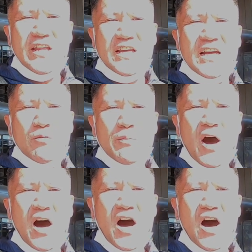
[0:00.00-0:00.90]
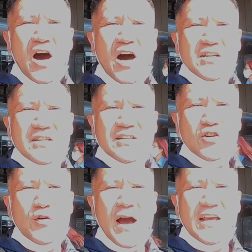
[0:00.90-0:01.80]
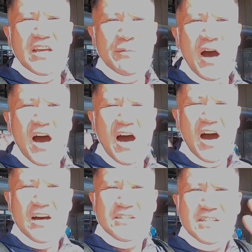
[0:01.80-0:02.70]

きたいと思いますそれでは行ってきます